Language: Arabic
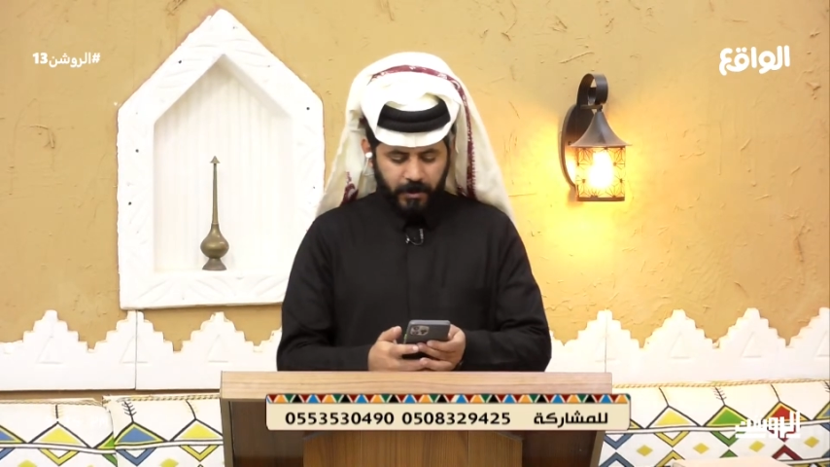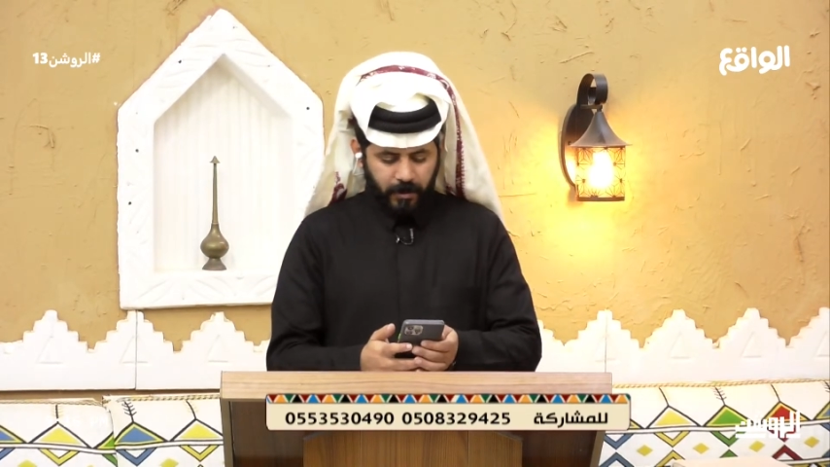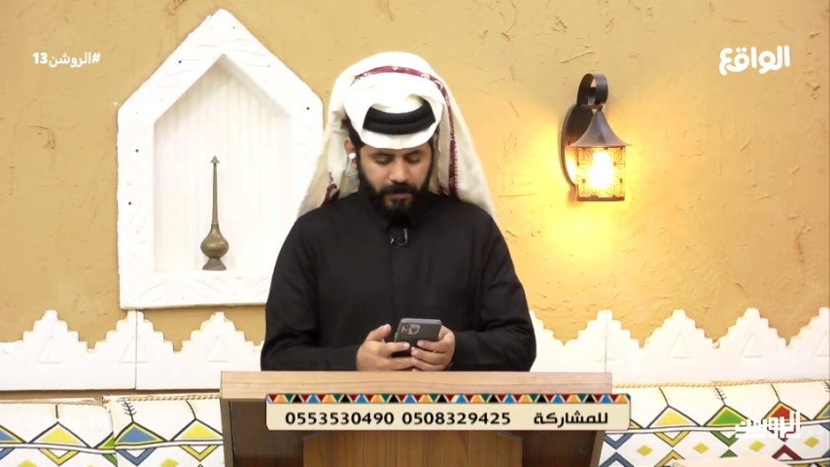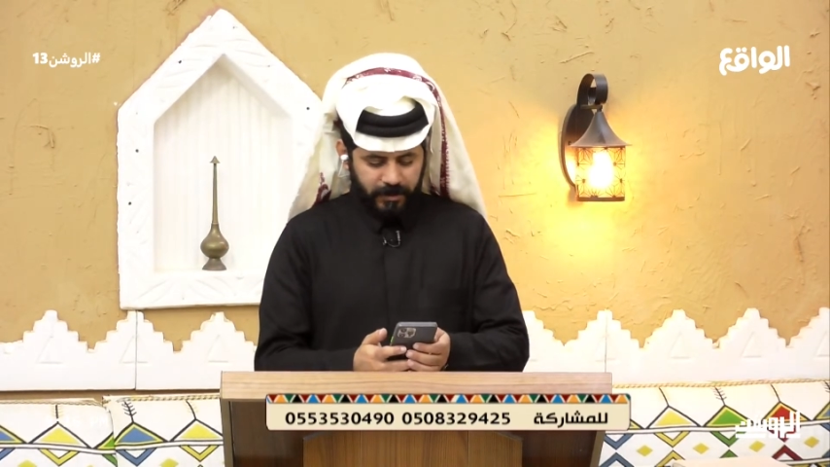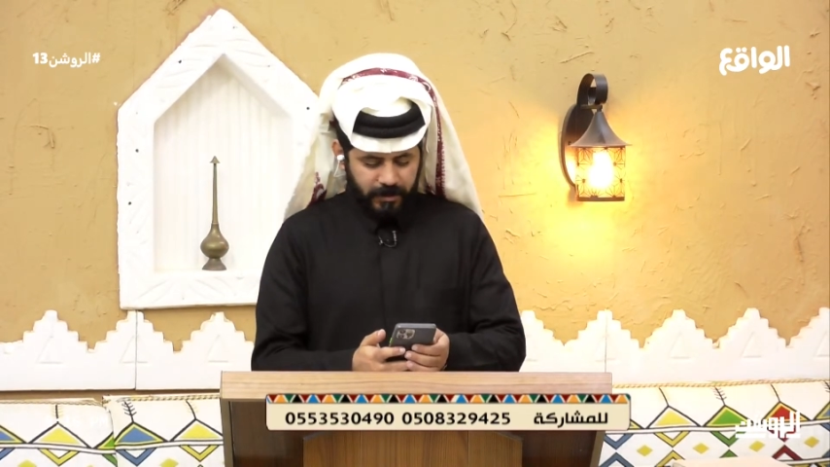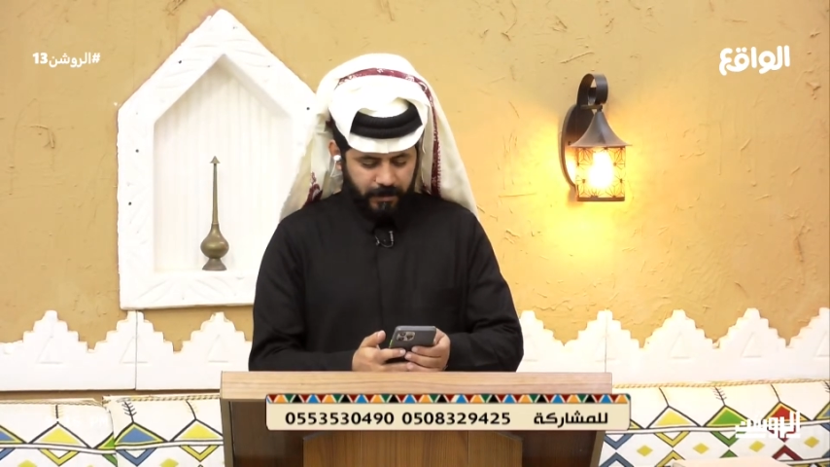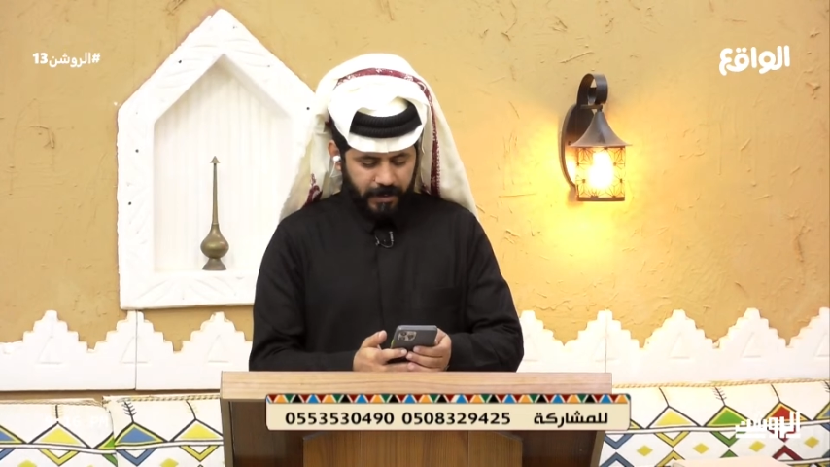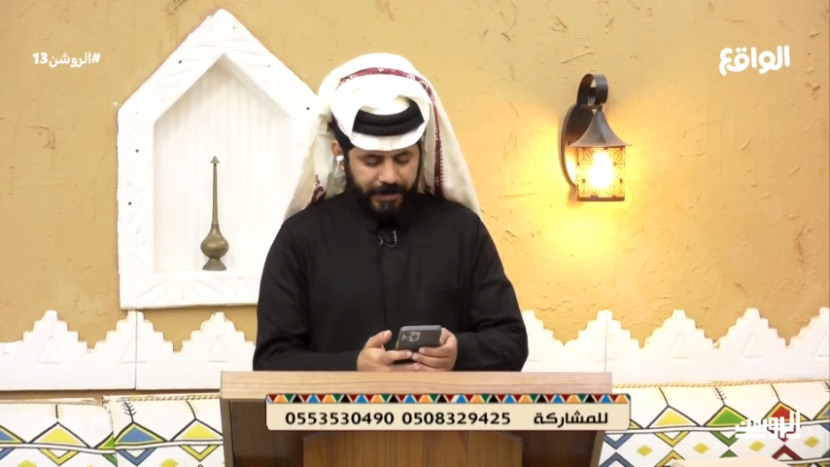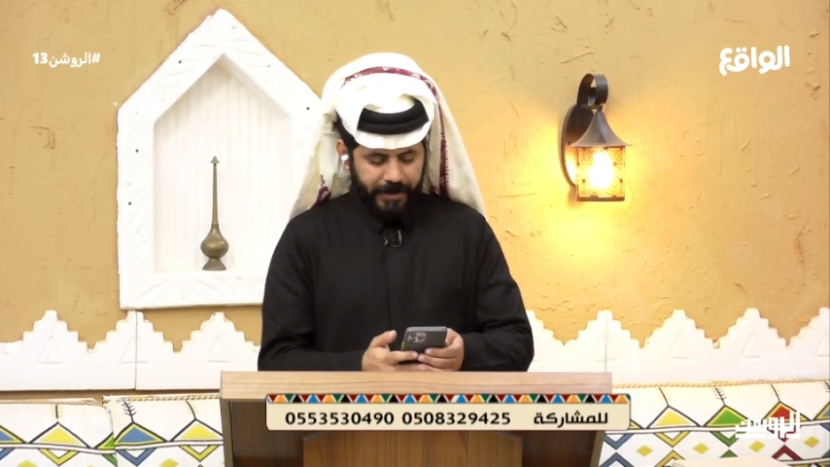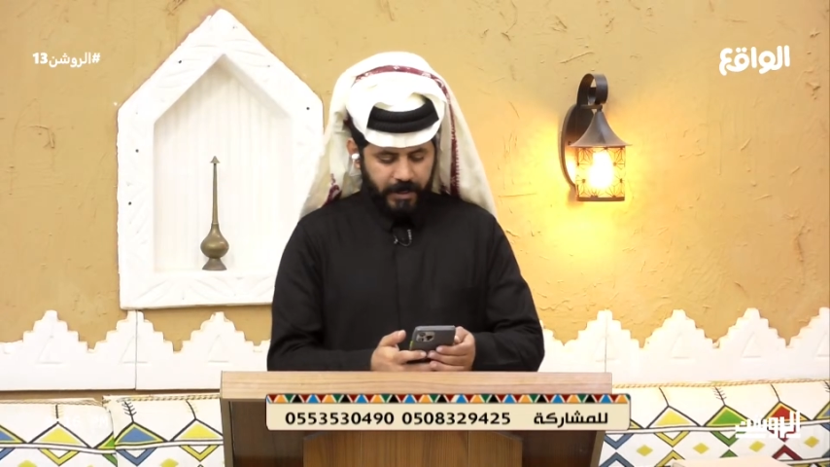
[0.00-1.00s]
وفزتي
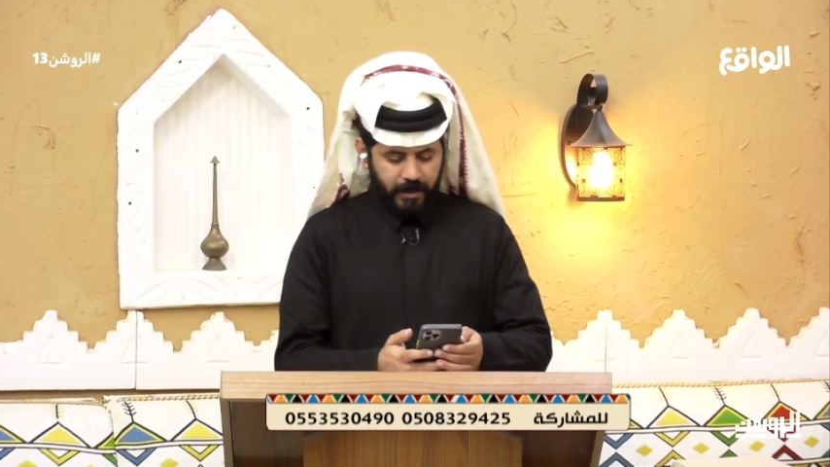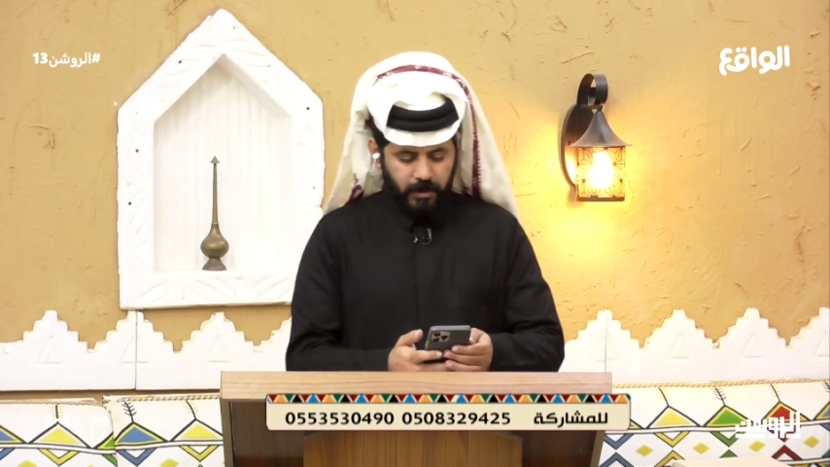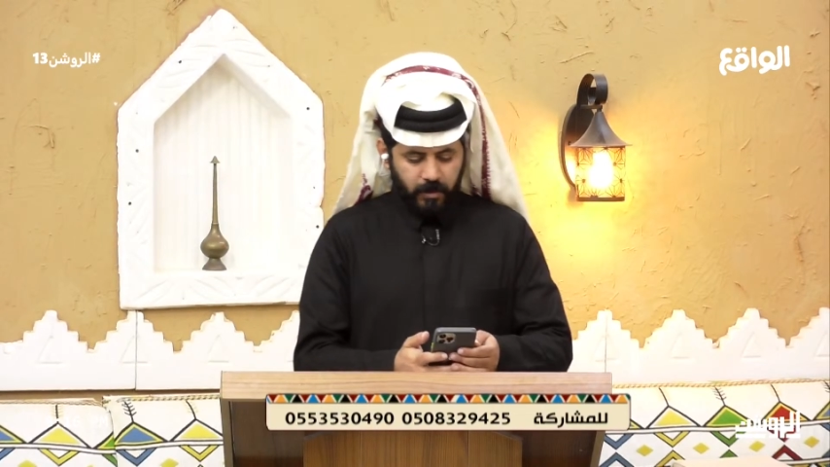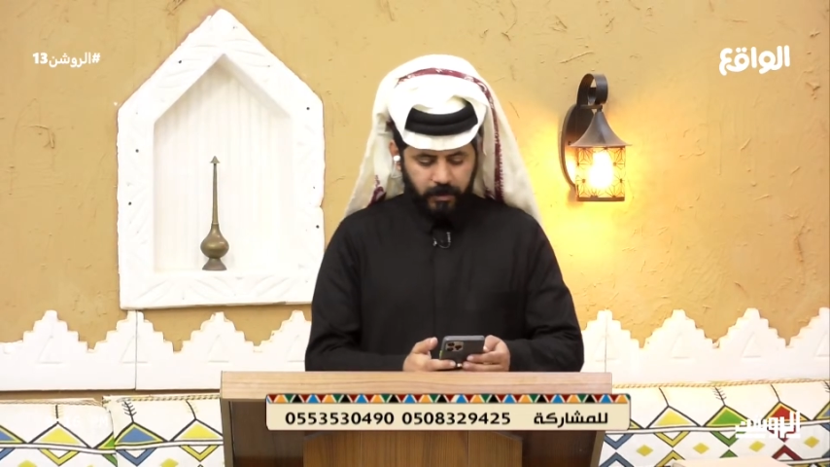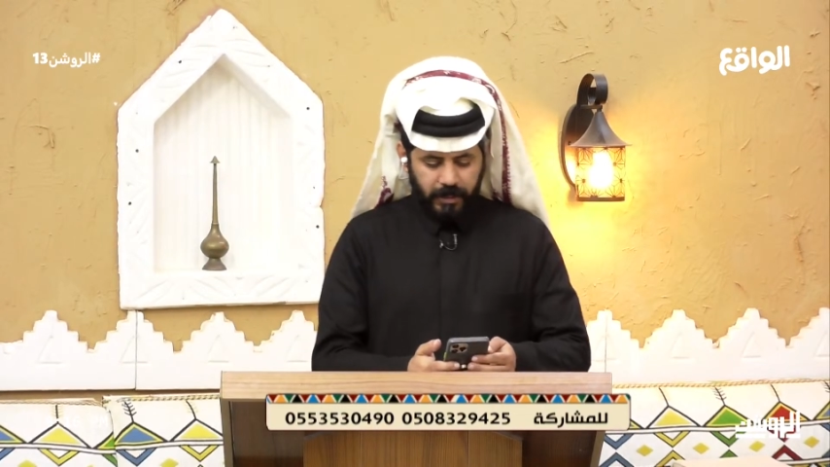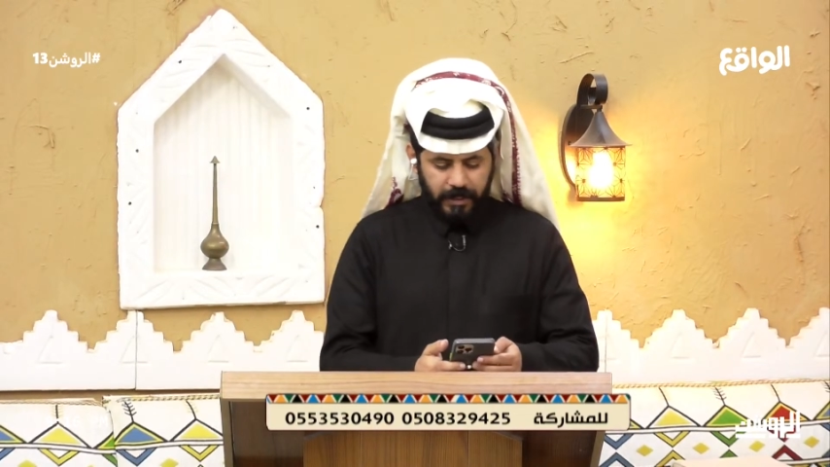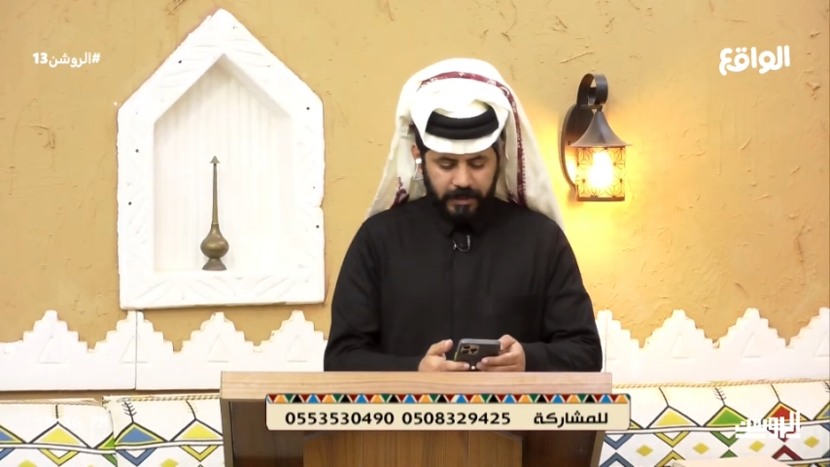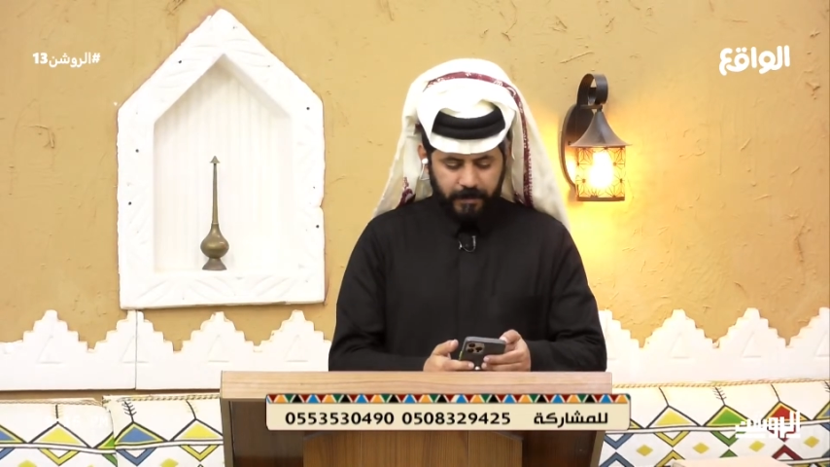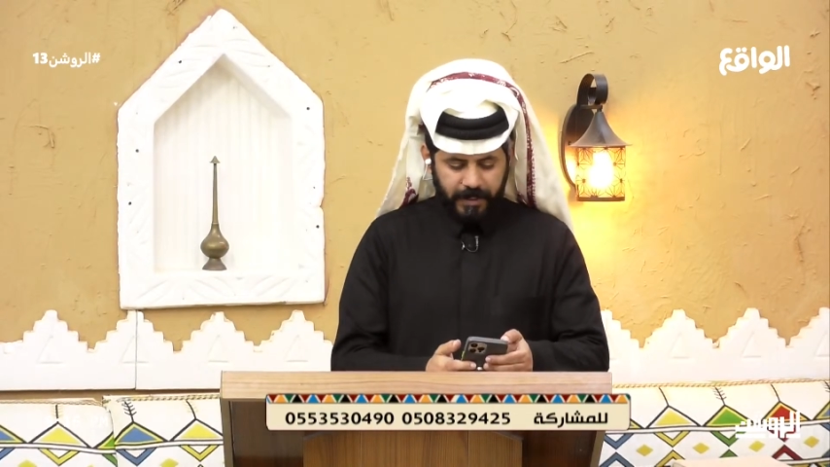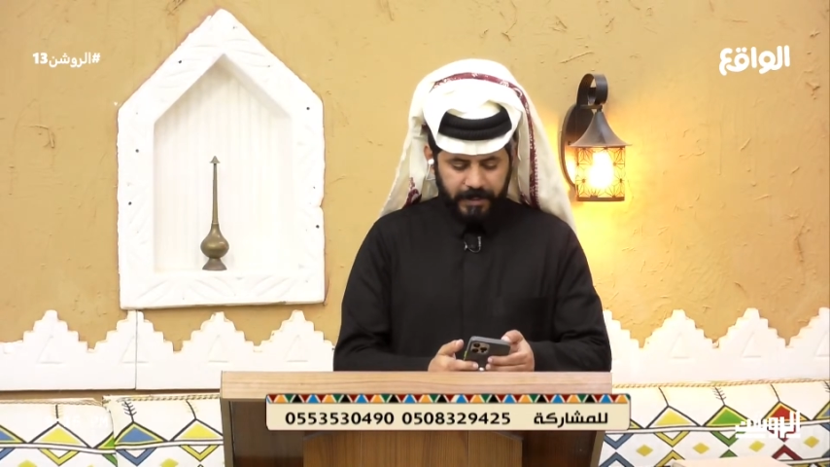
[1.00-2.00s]
معنا
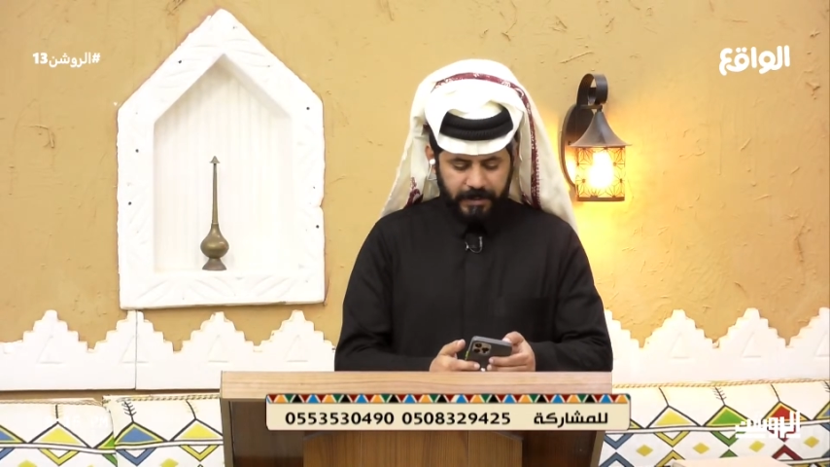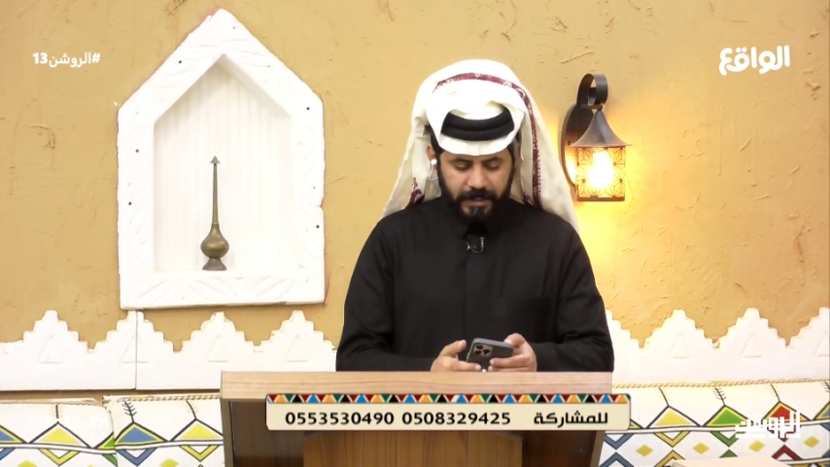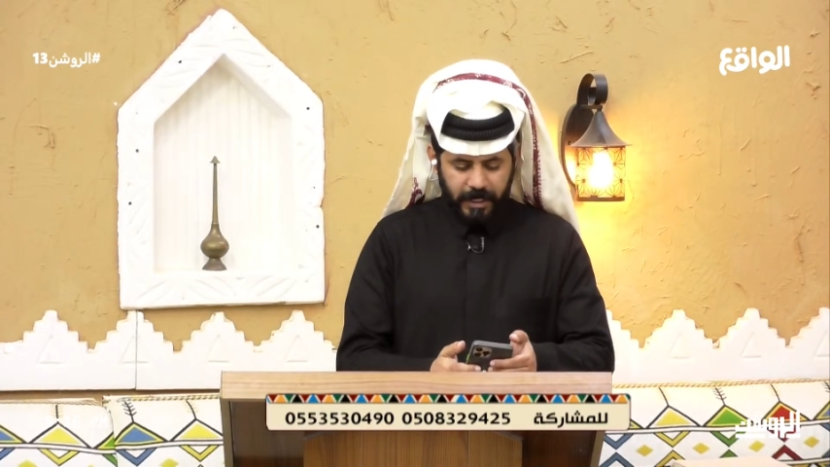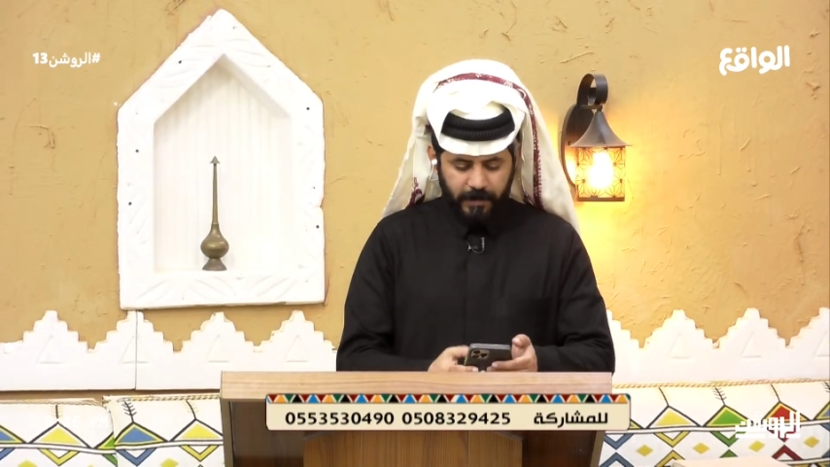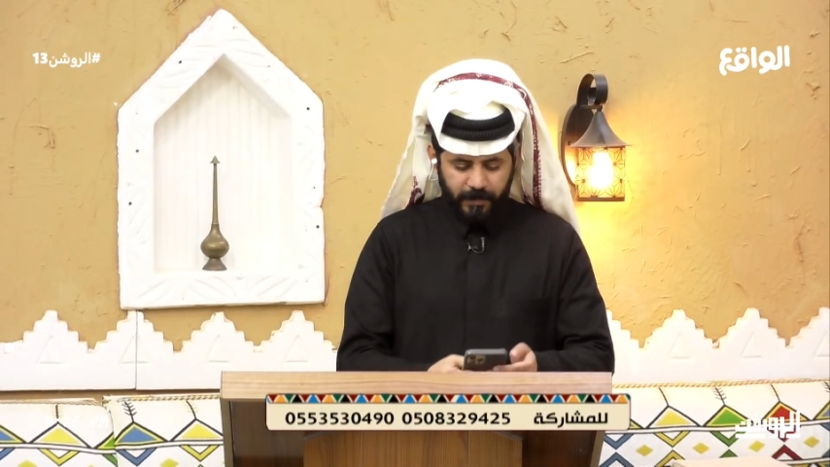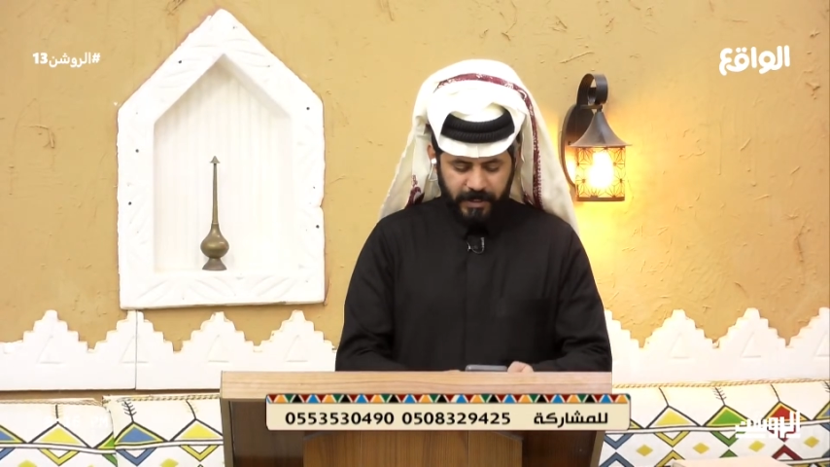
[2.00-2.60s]
ودخلتي معنا السحب